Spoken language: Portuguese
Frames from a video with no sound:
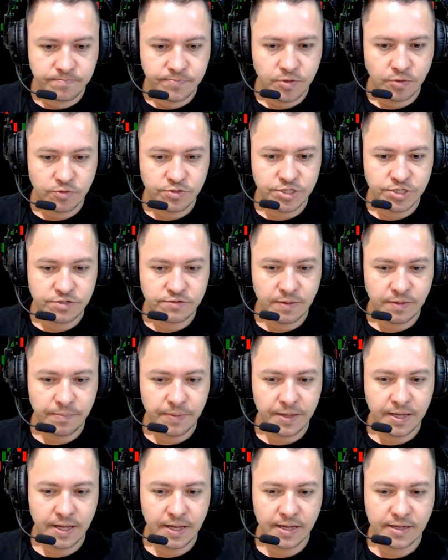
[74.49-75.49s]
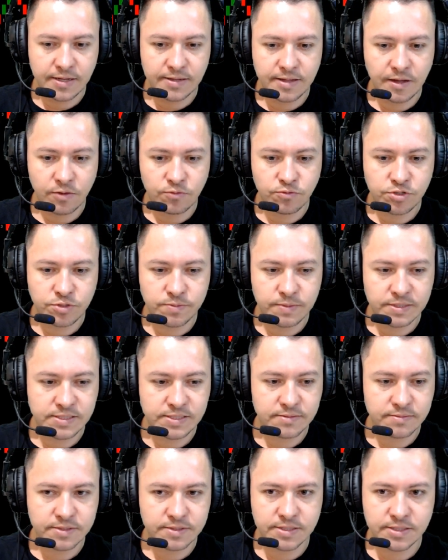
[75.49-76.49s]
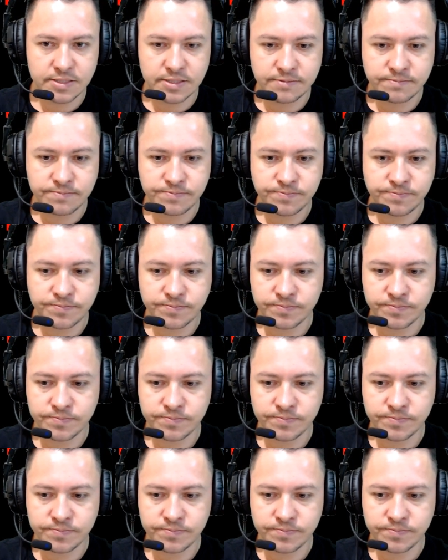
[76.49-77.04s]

Então, a gente vai pegar aqui da última semana.